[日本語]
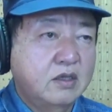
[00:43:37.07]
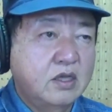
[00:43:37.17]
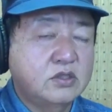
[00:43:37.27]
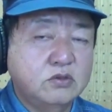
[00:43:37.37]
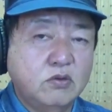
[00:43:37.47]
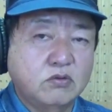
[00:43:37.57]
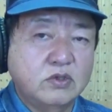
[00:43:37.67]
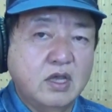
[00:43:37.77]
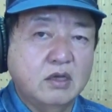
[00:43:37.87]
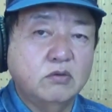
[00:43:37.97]
ね、中
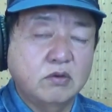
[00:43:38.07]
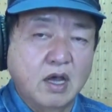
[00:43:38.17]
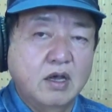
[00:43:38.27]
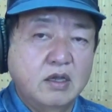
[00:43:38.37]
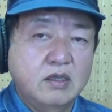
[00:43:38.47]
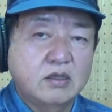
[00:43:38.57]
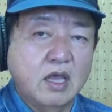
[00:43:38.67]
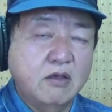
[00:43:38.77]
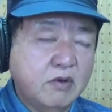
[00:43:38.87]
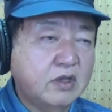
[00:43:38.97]
国であろうが、
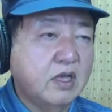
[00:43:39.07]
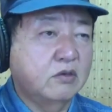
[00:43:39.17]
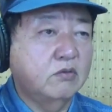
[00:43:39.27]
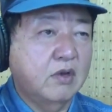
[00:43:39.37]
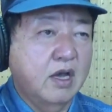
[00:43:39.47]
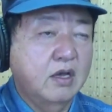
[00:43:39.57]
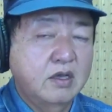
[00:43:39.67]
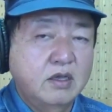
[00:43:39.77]
台湾であろうが、